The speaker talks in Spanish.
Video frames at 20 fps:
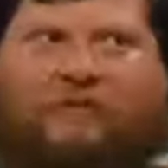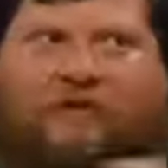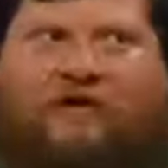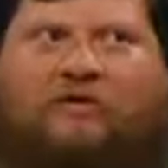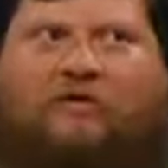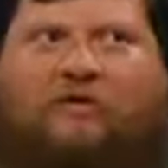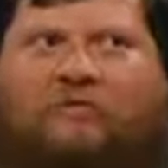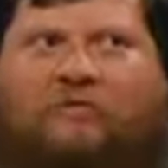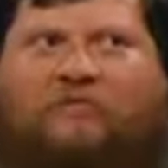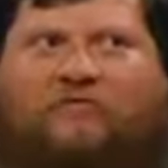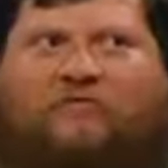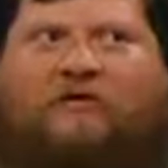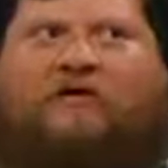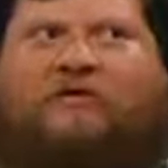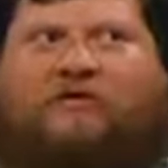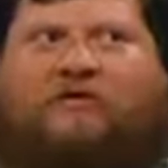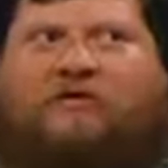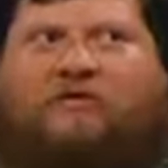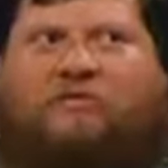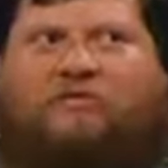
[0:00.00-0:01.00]
primer golpe
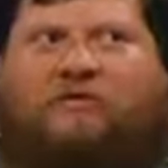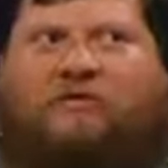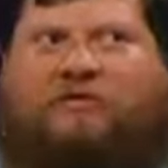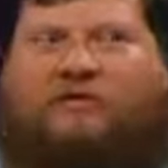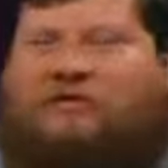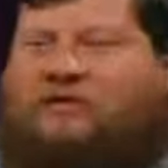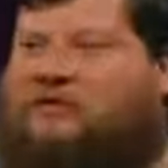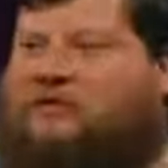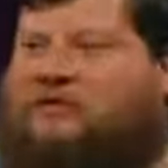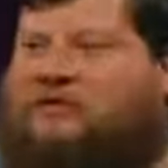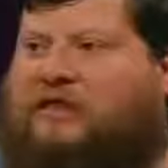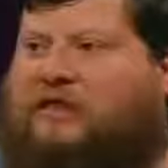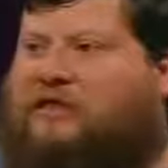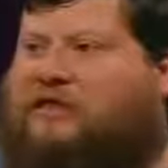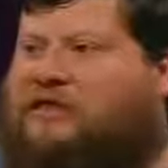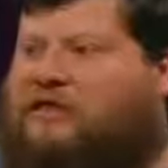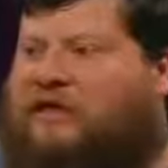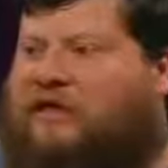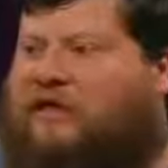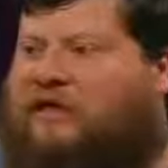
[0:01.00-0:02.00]
fuerte, así como decir,
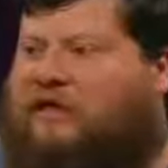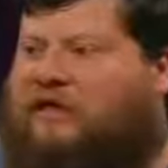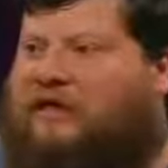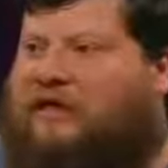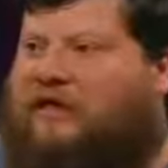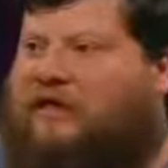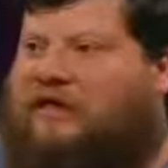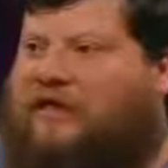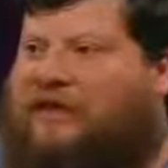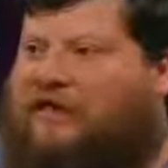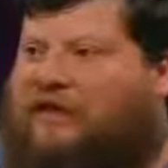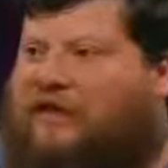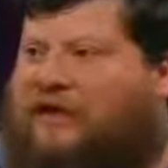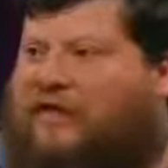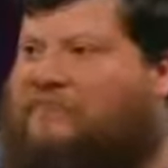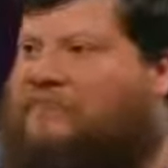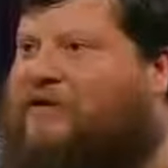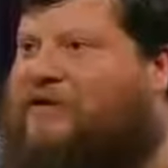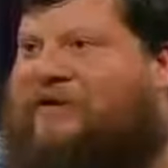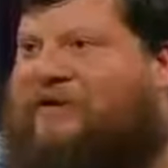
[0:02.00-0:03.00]
¿sabéis qué?
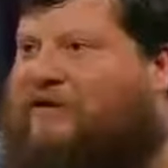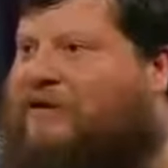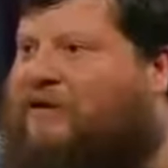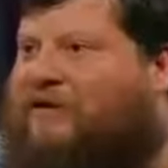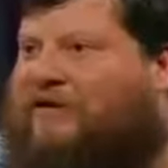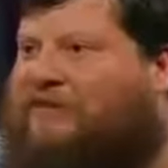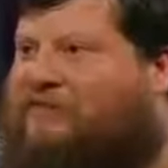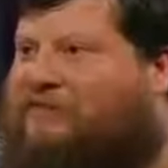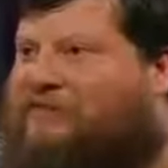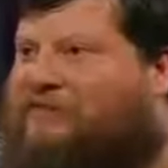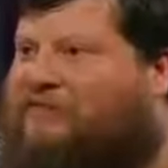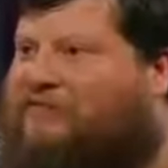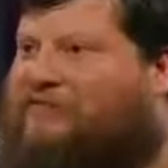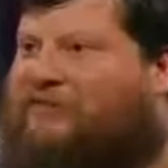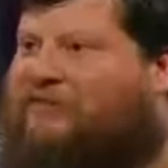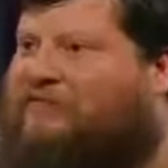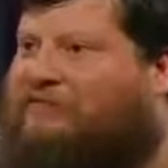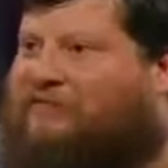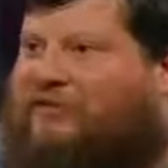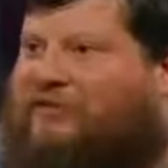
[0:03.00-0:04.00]
Las minas no,
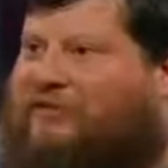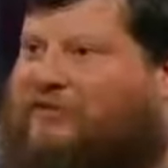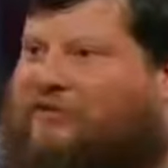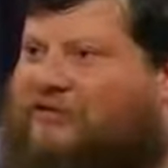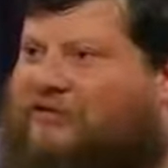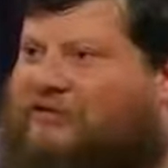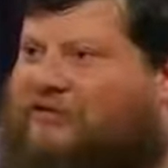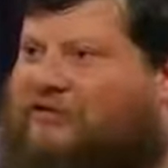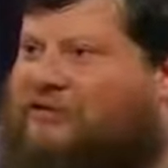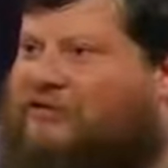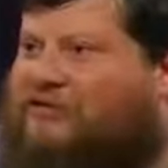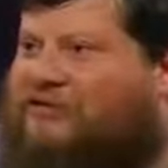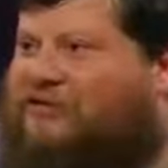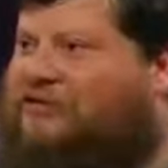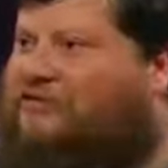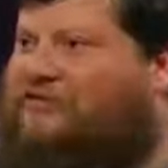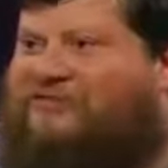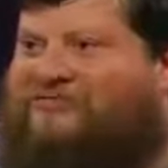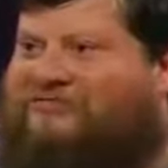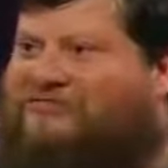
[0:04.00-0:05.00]
no, no. No
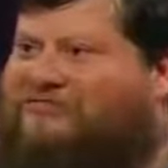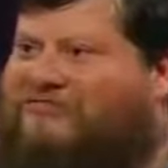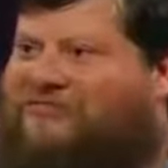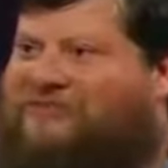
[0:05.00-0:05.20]
están en